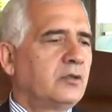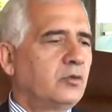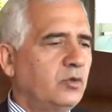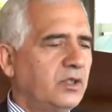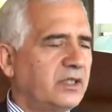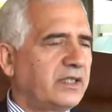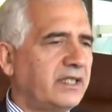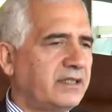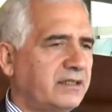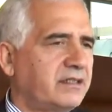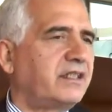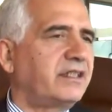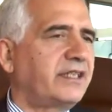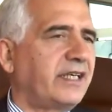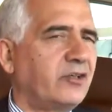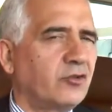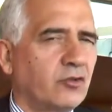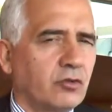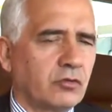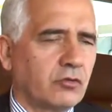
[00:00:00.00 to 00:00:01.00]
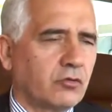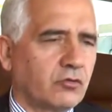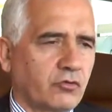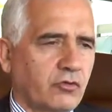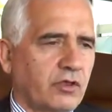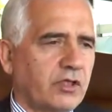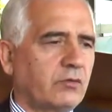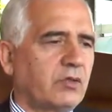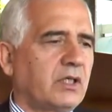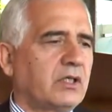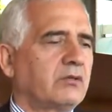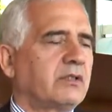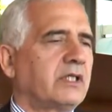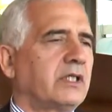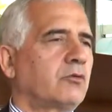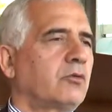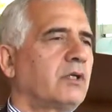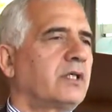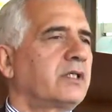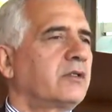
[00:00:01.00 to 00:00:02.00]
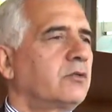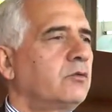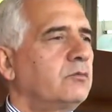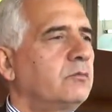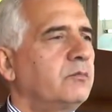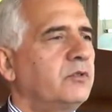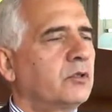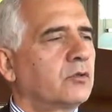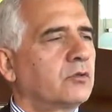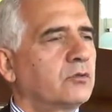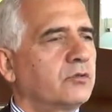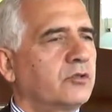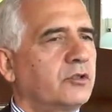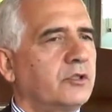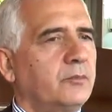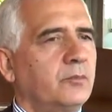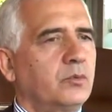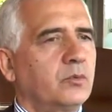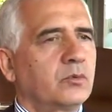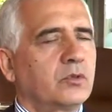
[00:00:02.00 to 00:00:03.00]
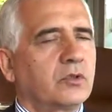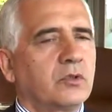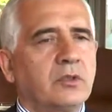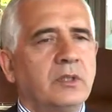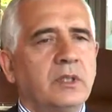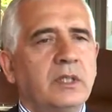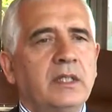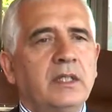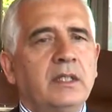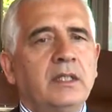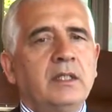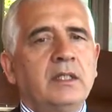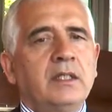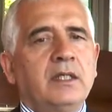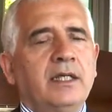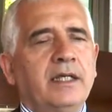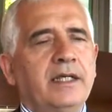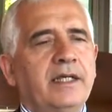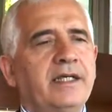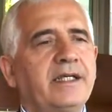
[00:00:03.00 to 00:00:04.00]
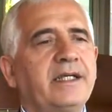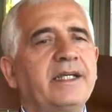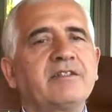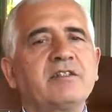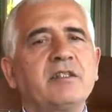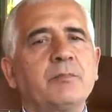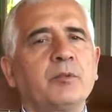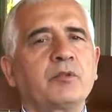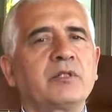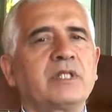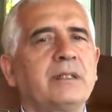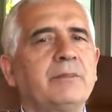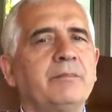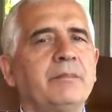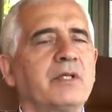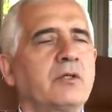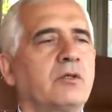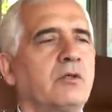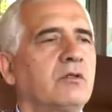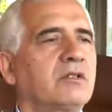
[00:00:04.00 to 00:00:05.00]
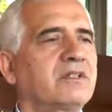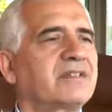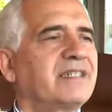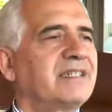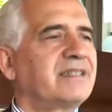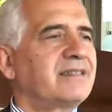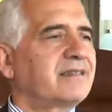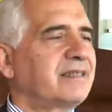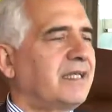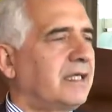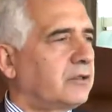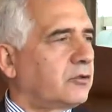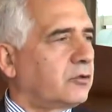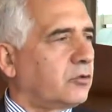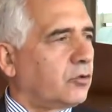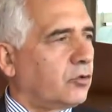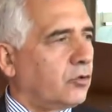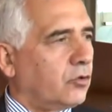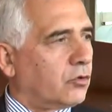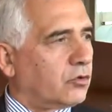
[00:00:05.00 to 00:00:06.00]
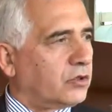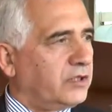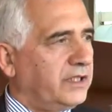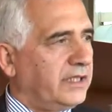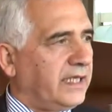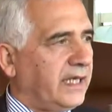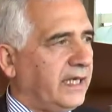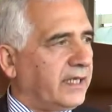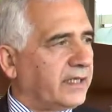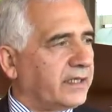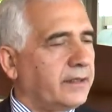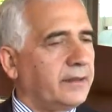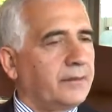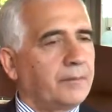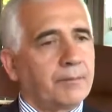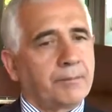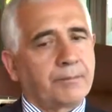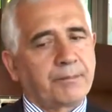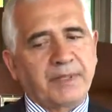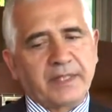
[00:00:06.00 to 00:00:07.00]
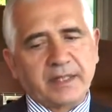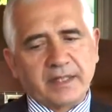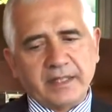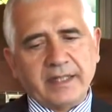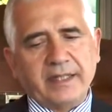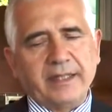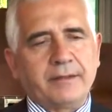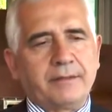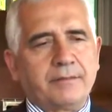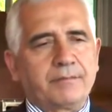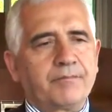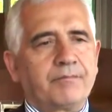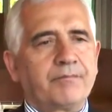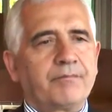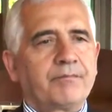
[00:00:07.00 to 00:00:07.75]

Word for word: due testi che io conosco, ai quali ho dato anche un mio contributo, eh, che si potrebbero senz'altro coordinare perché